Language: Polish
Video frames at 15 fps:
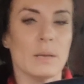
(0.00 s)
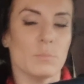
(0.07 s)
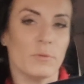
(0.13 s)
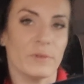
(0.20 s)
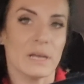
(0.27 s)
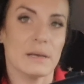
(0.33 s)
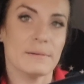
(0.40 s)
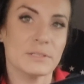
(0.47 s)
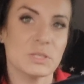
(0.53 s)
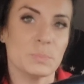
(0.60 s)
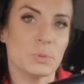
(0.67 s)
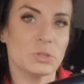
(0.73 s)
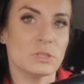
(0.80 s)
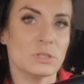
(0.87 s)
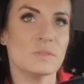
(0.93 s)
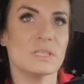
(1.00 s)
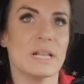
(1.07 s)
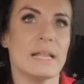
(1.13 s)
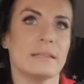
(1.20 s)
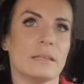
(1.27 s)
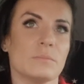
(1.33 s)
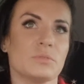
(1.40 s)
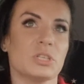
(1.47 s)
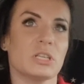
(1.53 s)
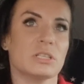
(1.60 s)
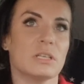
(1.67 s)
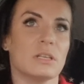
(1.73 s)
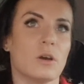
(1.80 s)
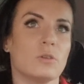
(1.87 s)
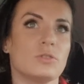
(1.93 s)
Mówiłam właśnie pod tym względem, że
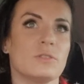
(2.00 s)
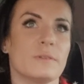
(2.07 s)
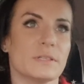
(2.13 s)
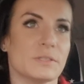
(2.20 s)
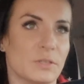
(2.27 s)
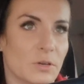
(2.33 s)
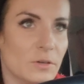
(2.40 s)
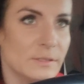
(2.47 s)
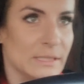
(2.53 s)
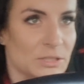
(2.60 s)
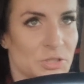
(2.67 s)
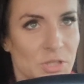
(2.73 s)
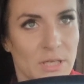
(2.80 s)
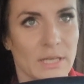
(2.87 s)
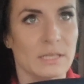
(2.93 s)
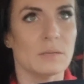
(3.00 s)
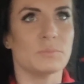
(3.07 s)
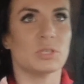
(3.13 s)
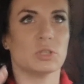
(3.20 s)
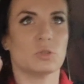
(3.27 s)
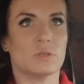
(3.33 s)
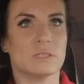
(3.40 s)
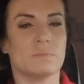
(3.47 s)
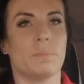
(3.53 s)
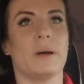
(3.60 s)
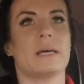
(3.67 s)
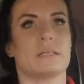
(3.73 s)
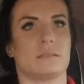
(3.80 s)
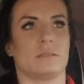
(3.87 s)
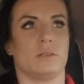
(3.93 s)
jeżeli chodzi właśnie o oznaczenie na Niemczech, to jest
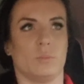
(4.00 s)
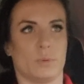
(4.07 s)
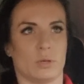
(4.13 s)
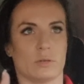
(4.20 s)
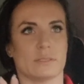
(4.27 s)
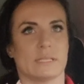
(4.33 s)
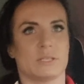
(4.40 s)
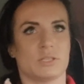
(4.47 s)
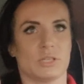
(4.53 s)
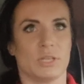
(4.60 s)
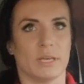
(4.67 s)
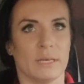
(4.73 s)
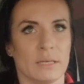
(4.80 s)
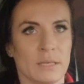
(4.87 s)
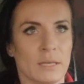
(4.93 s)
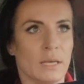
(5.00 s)
bardzo dobre oznaczenie.